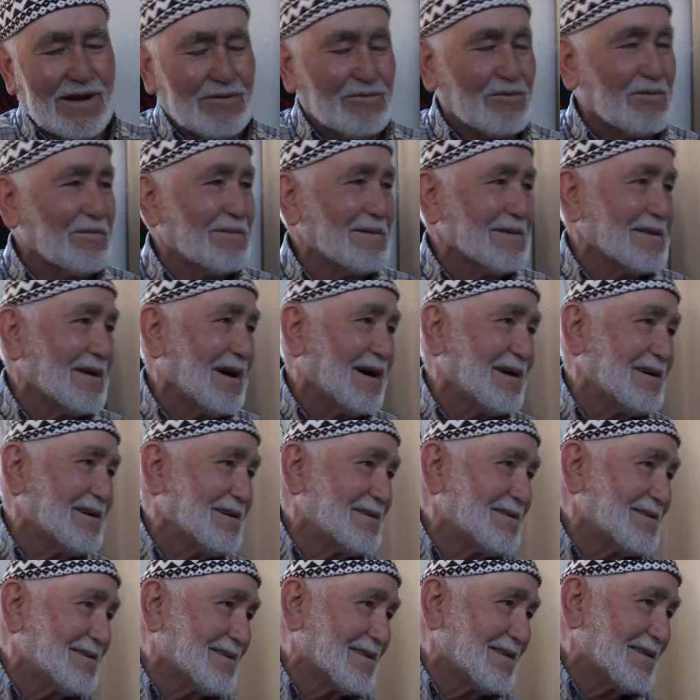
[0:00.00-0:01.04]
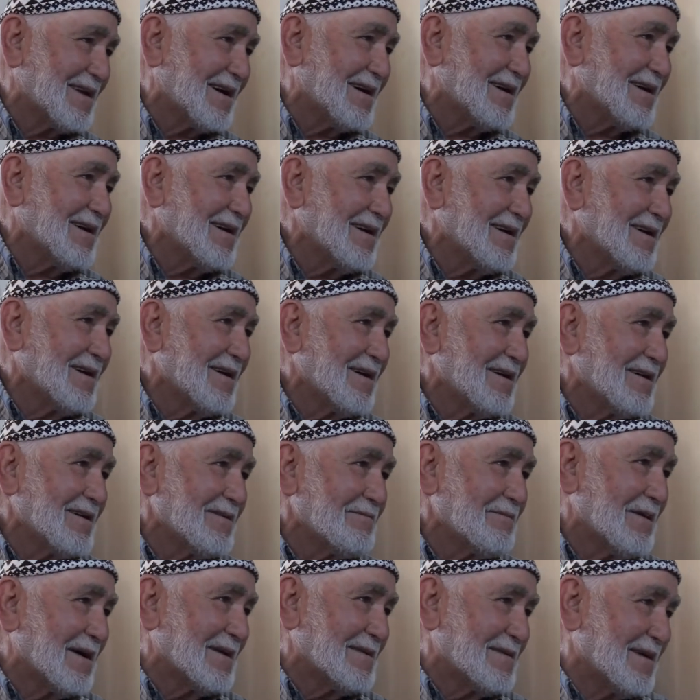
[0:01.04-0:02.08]
Avrupa daha iyidir dediler.
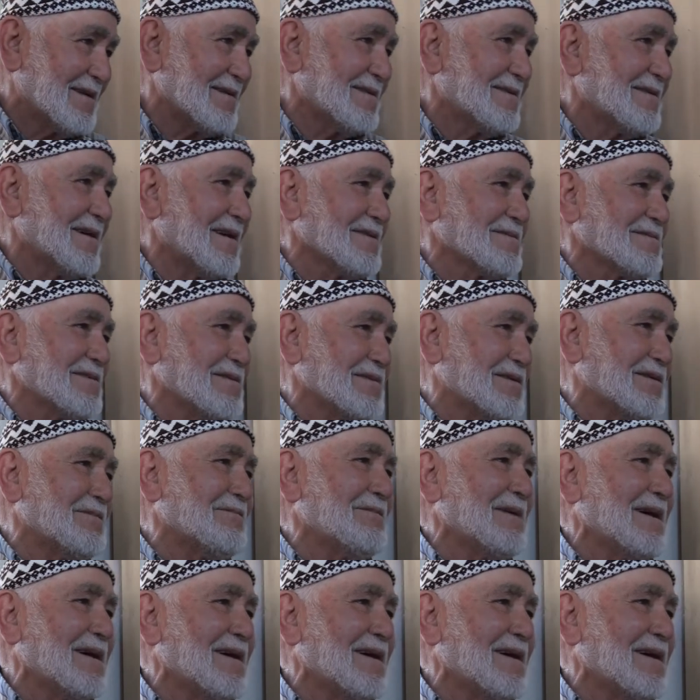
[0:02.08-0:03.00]
Ben de yazıldım.